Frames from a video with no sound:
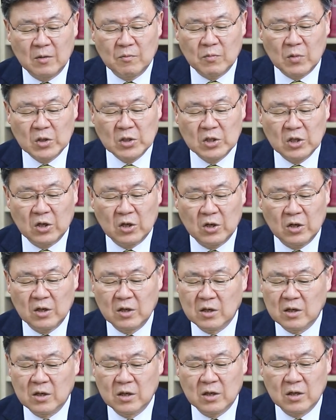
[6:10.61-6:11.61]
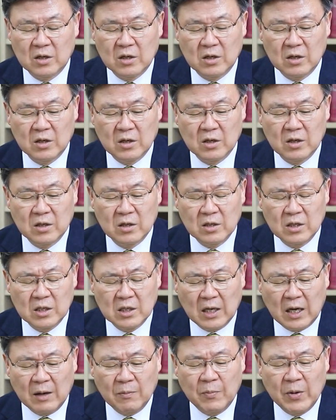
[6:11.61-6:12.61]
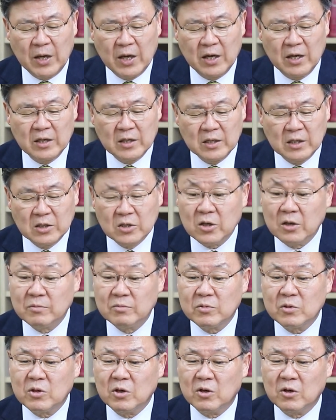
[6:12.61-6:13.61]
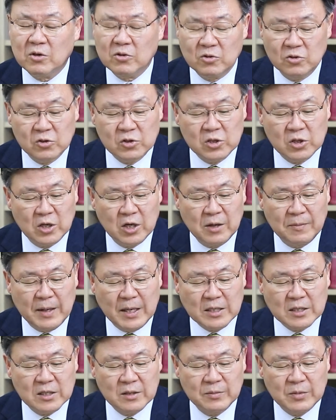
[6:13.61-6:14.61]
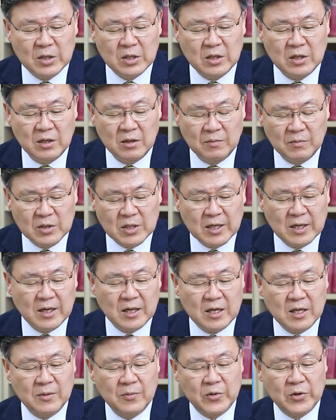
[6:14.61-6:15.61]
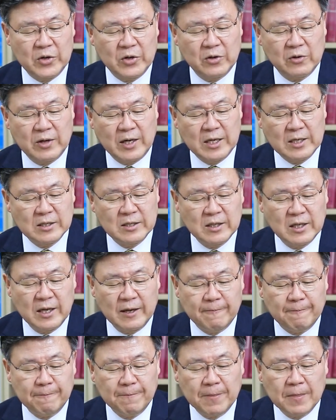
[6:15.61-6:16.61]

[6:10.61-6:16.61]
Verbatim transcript: 먼저 어, 앞에 1절부터 6절의 말씀을 생각해 보려고 하는데